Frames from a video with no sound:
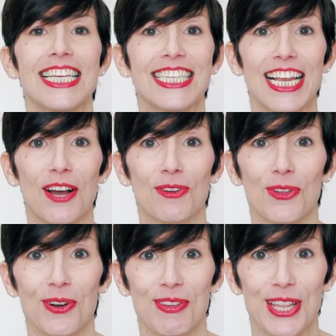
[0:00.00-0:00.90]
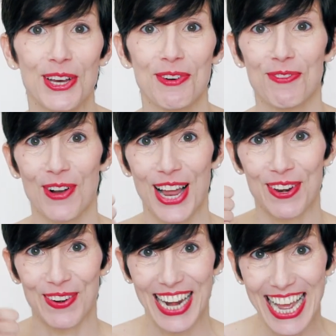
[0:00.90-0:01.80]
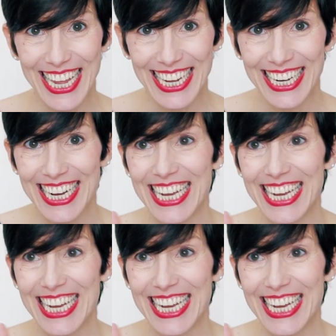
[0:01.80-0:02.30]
Si les gustó el video, pónganle un like,